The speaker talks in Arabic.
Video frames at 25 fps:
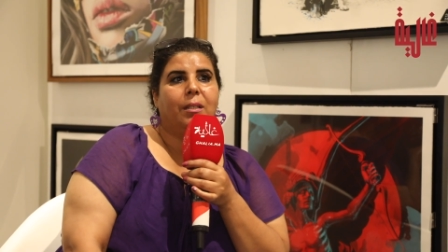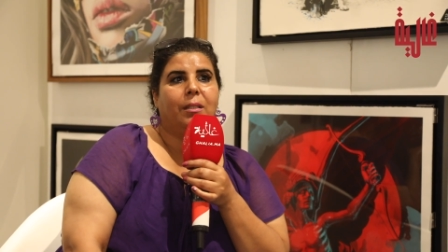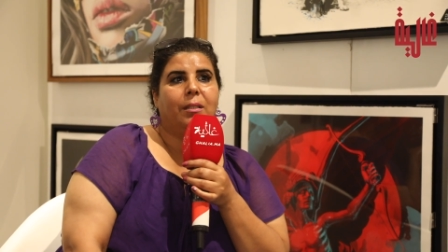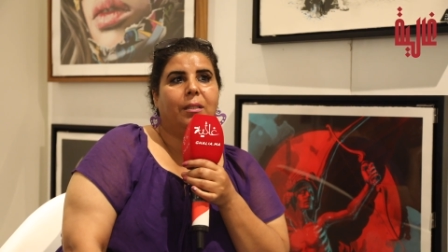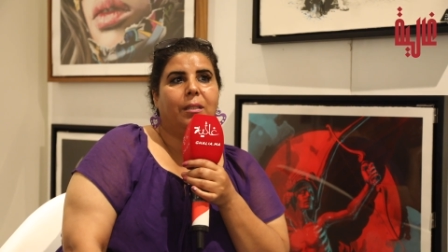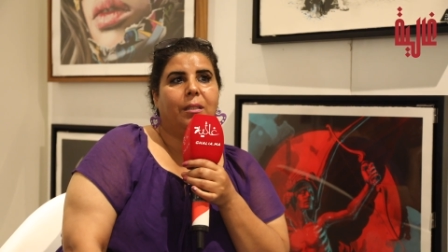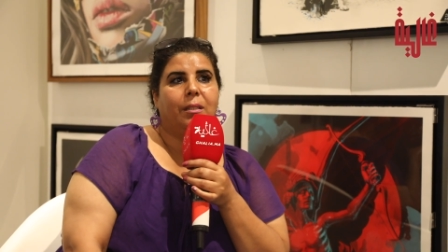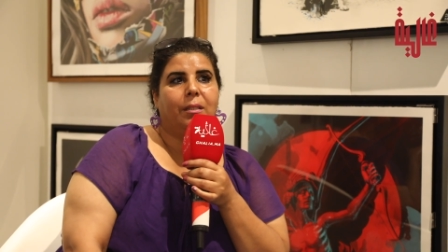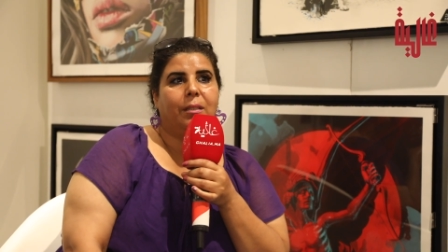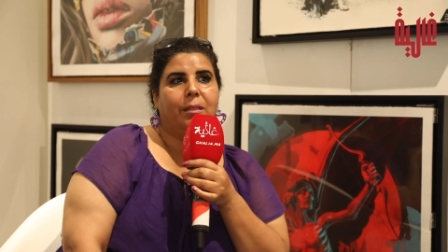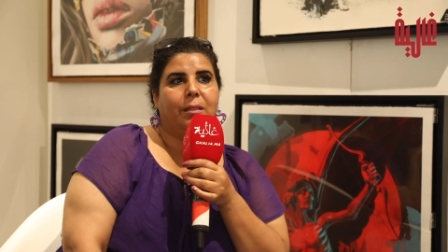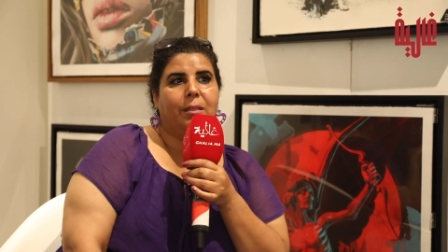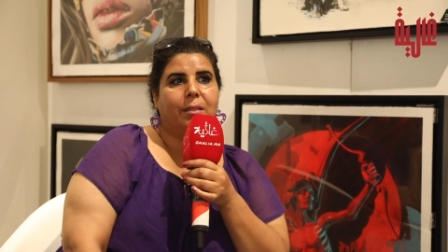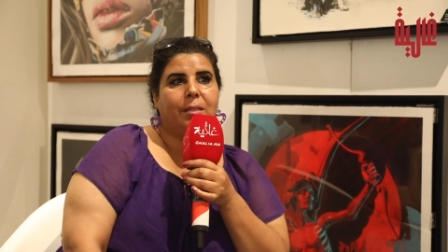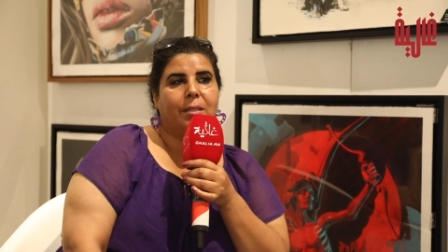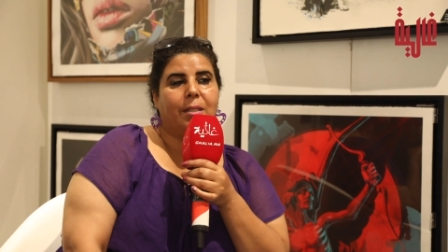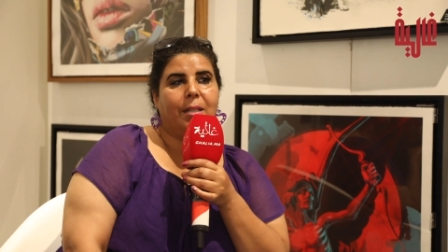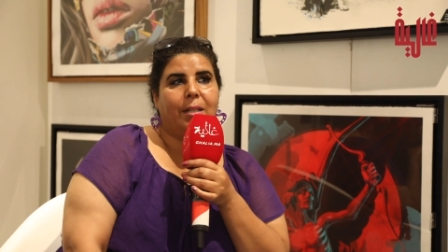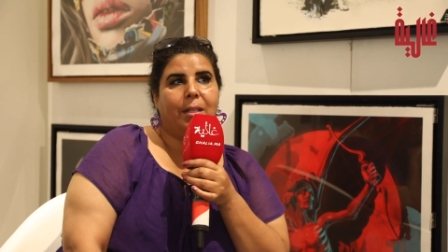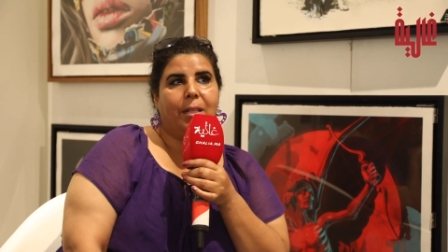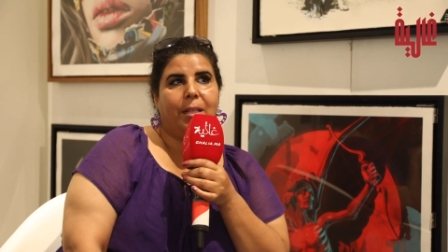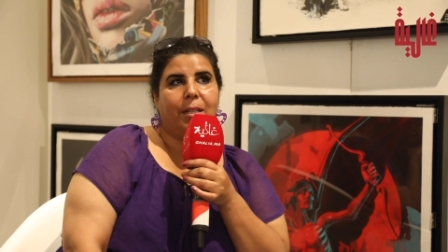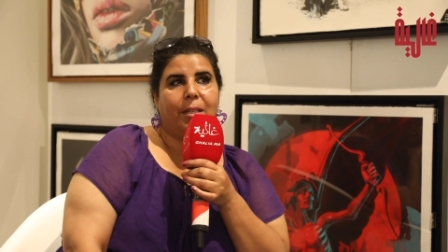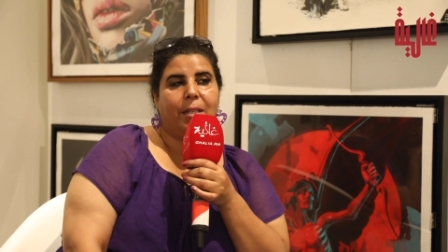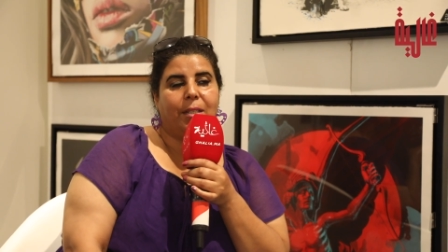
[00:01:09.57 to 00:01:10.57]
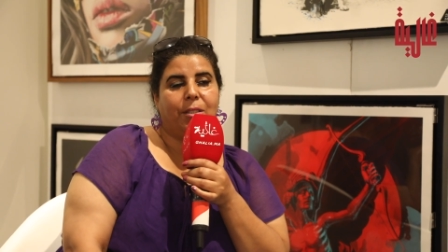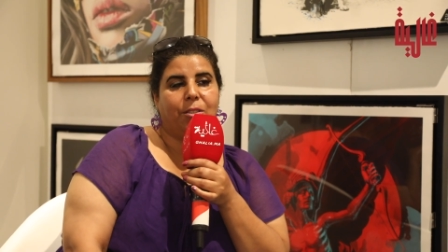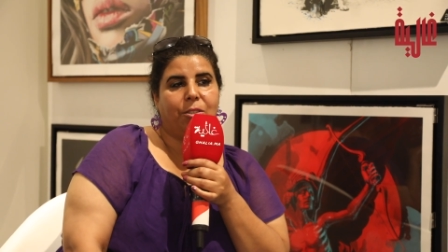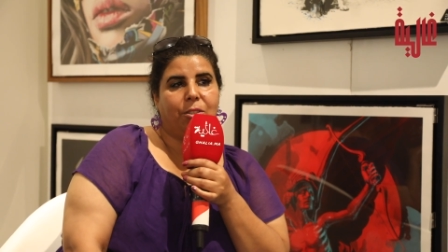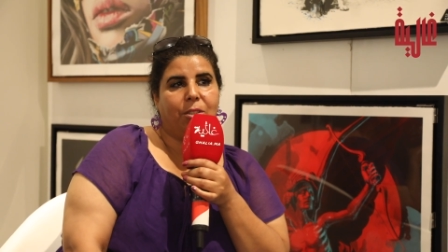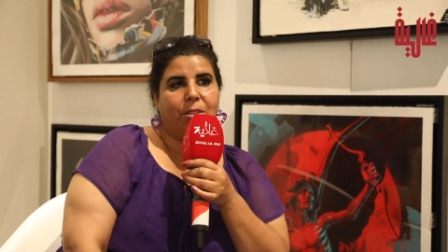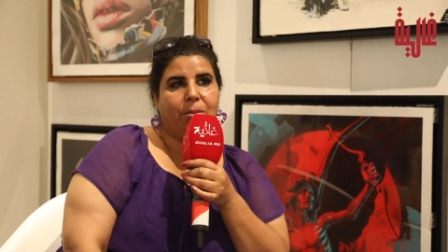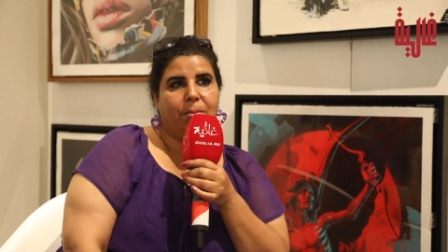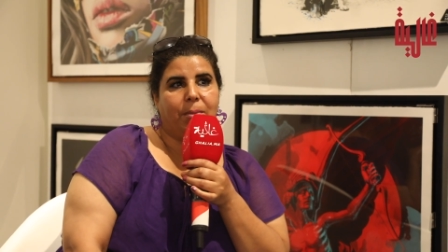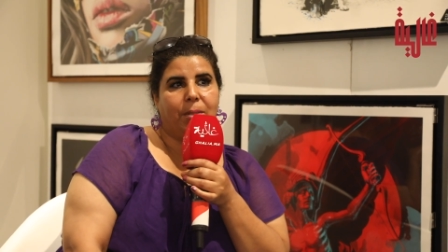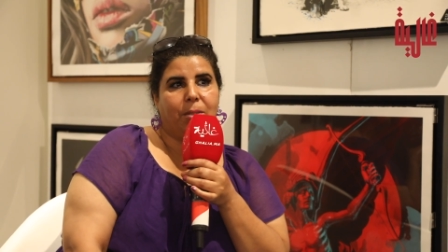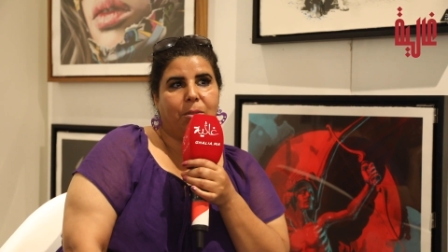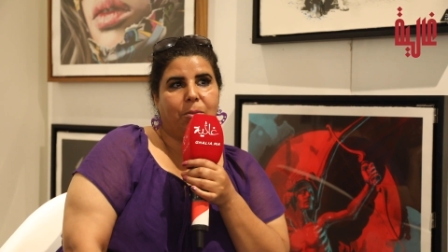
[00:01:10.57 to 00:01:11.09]
آه، صراحه كانت
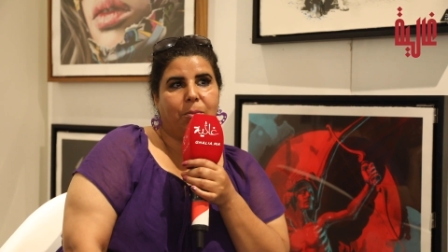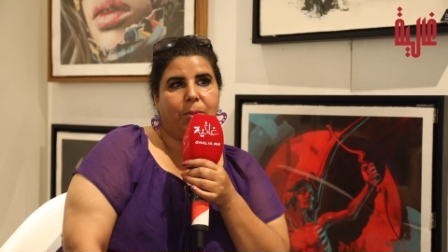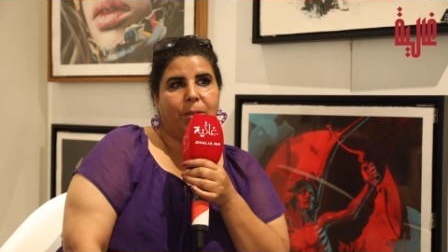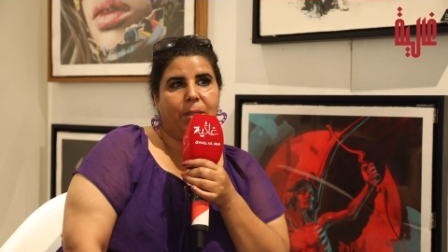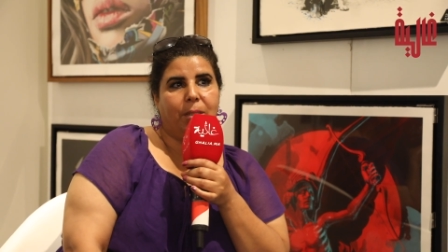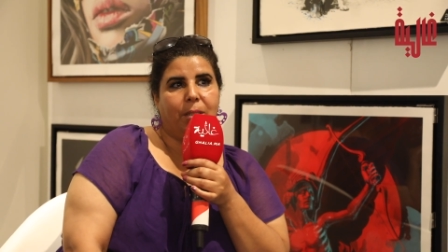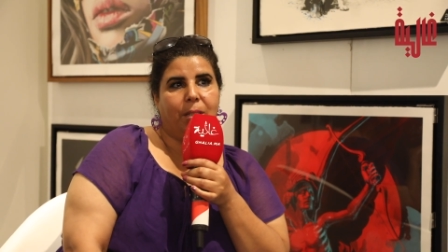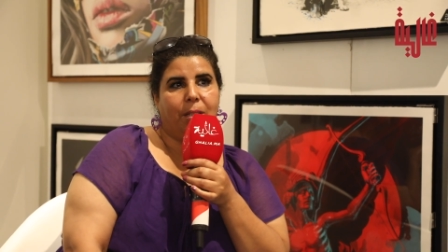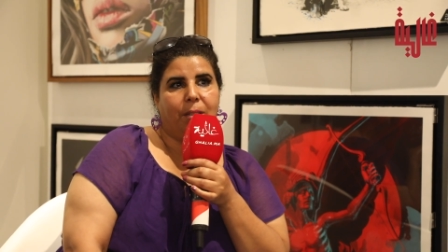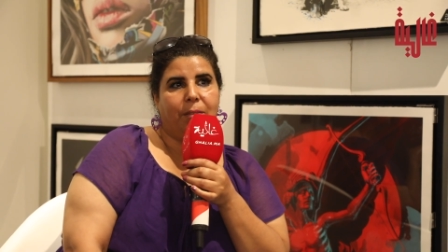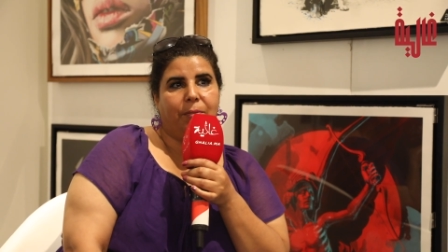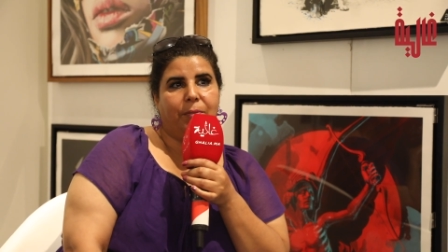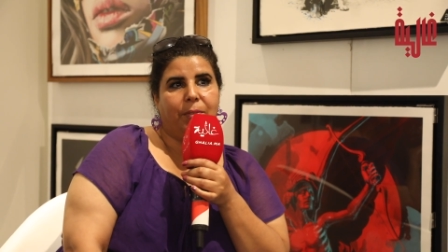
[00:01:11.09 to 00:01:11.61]
تجربه زوينه